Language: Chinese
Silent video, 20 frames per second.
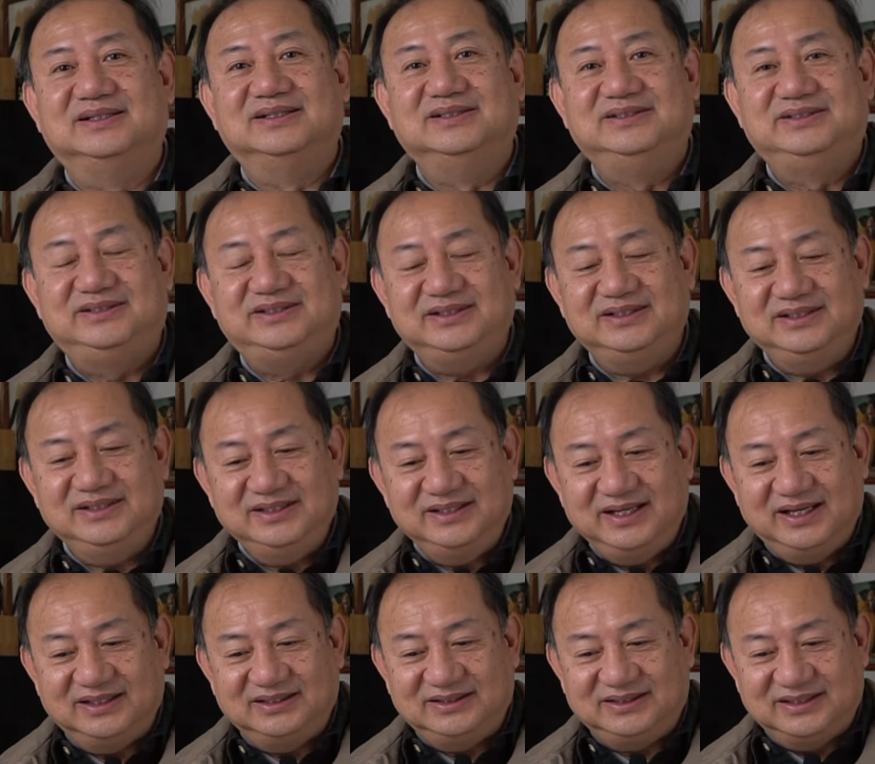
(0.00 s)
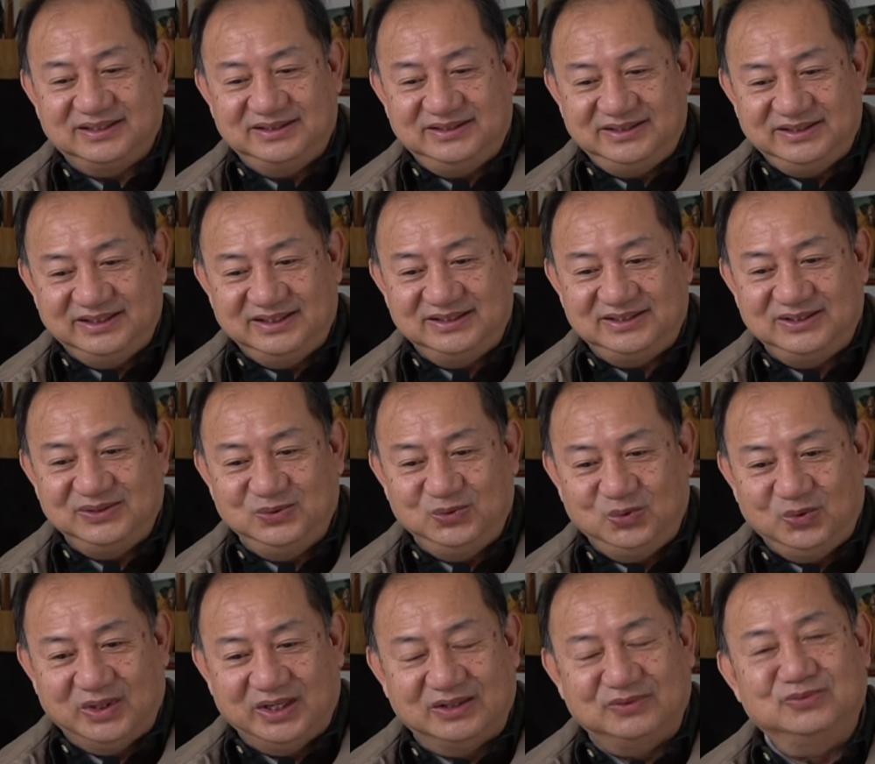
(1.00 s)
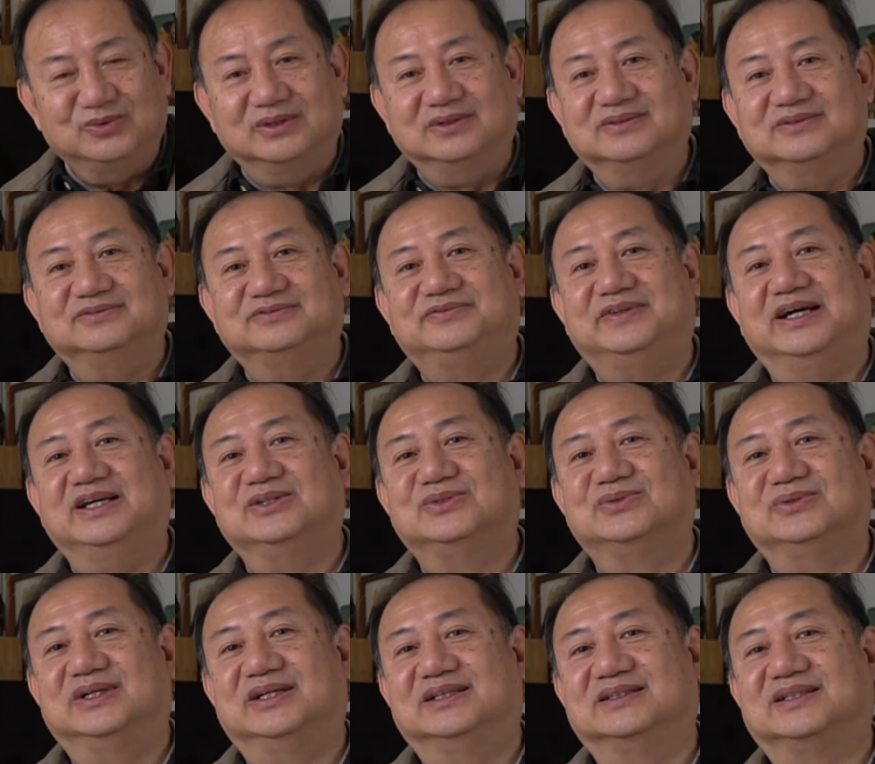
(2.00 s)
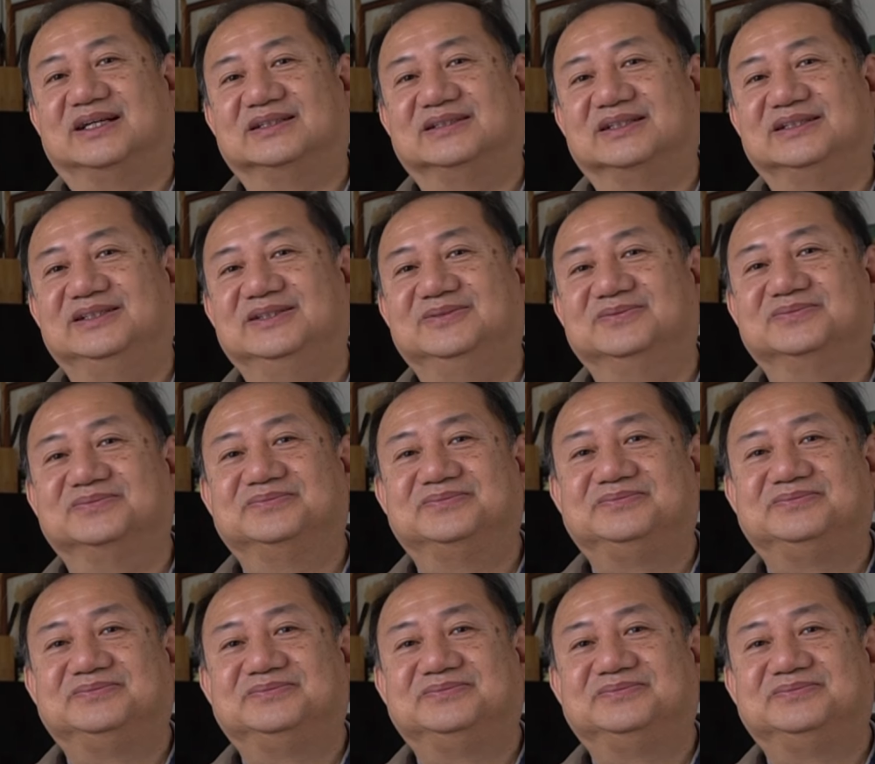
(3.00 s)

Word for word: 尽量的接近原文翻译出来给大家听。